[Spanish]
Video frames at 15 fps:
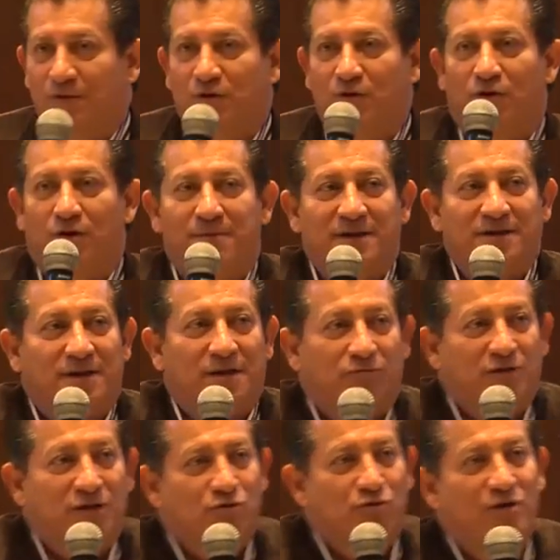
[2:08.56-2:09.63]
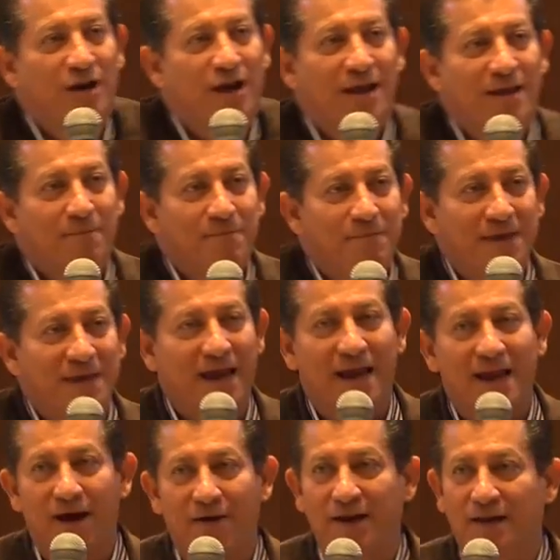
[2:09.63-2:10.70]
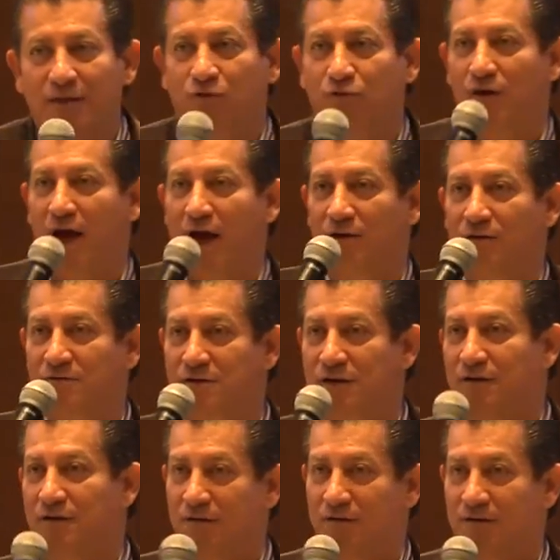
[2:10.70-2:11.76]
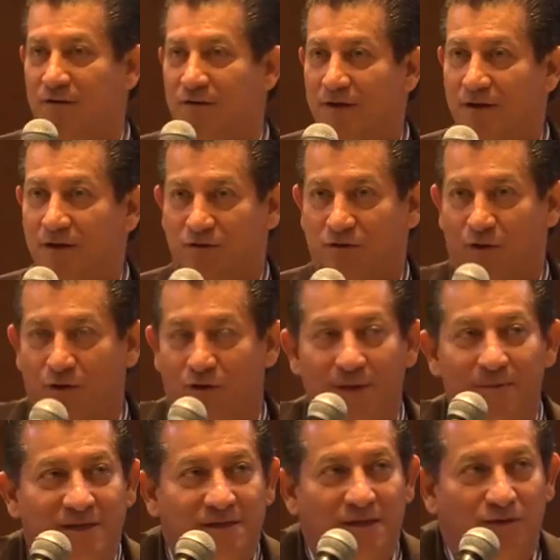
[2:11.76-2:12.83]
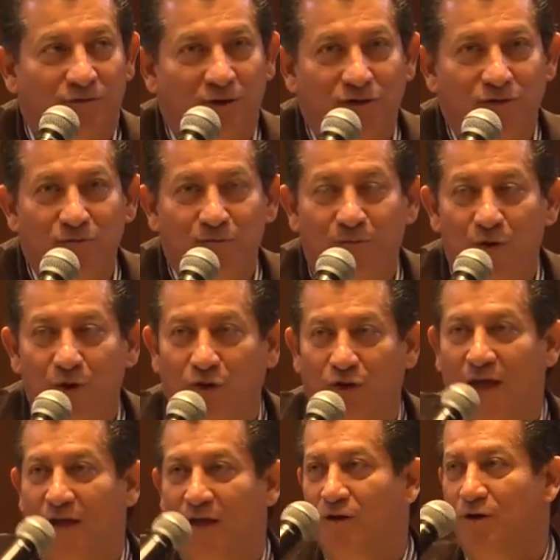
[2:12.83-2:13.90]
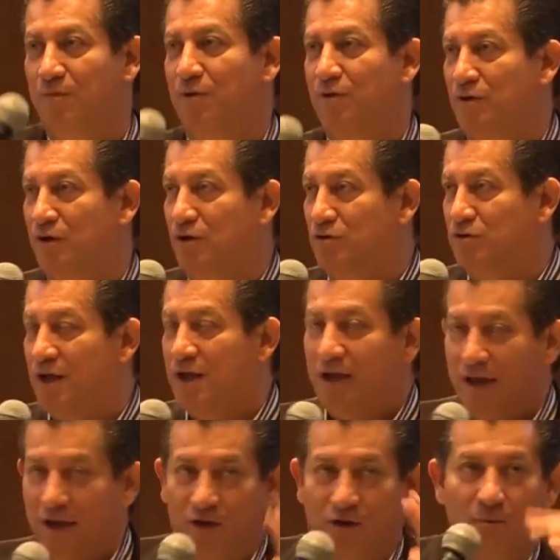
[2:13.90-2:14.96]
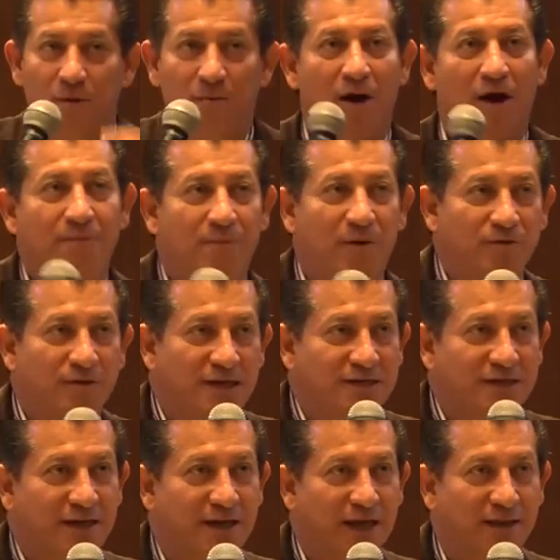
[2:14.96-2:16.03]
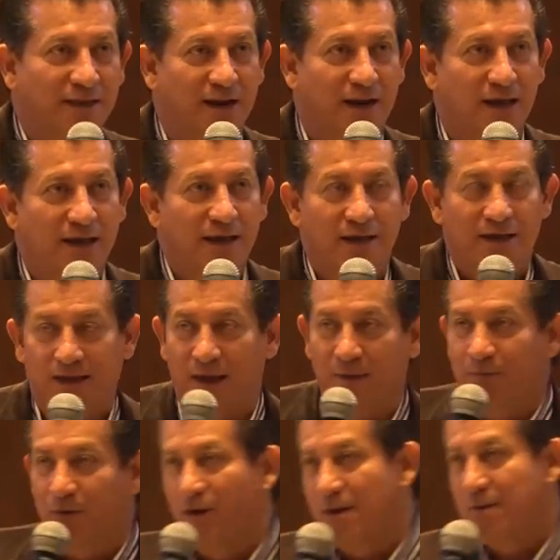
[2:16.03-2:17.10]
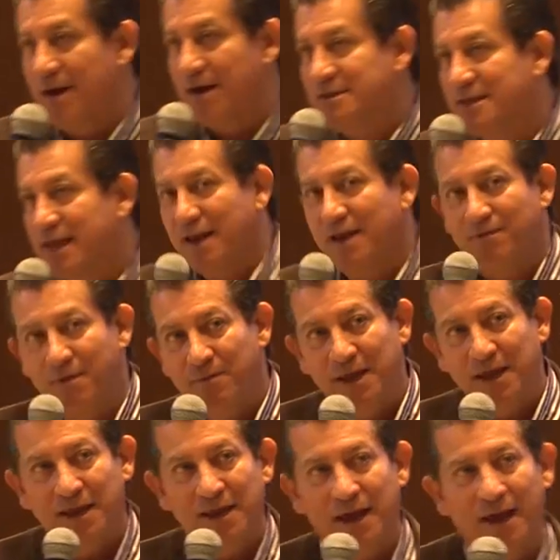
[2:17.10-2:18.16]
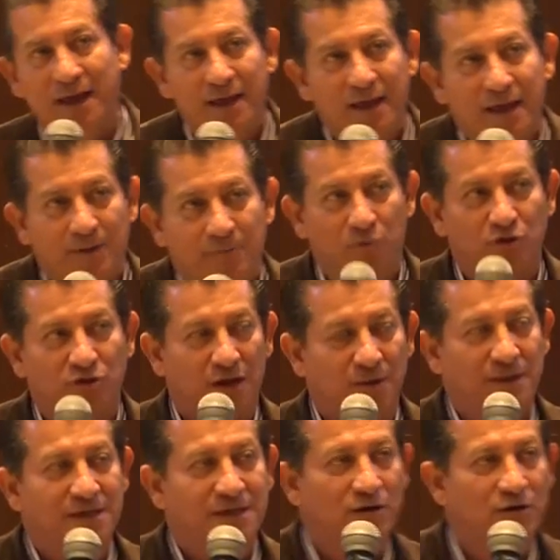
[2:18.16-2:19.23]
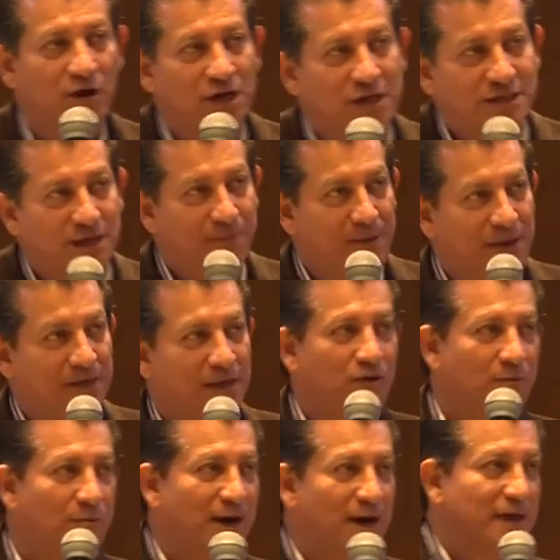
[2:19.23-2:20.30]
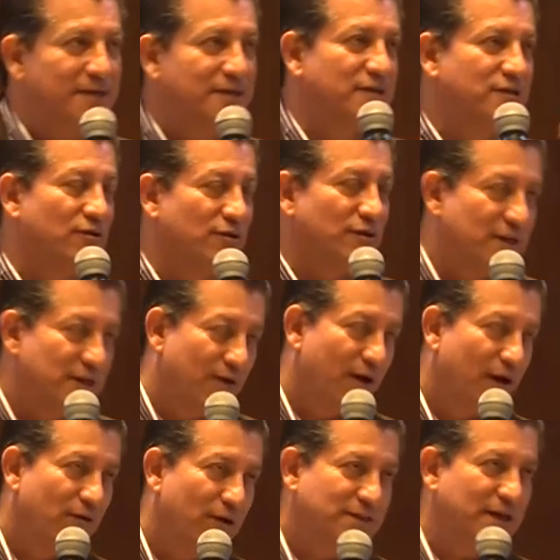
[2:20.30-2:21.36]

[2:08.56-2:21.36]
lo que me siento es un bienaventurado, ¿sí o no? Yo lo que me siento es un protegido por Dios. ¿Y cómo me voy para donde el psiquiatra? Y el problema es que la familia muchas veces no es capaz de tomar la decisión de llevarlo al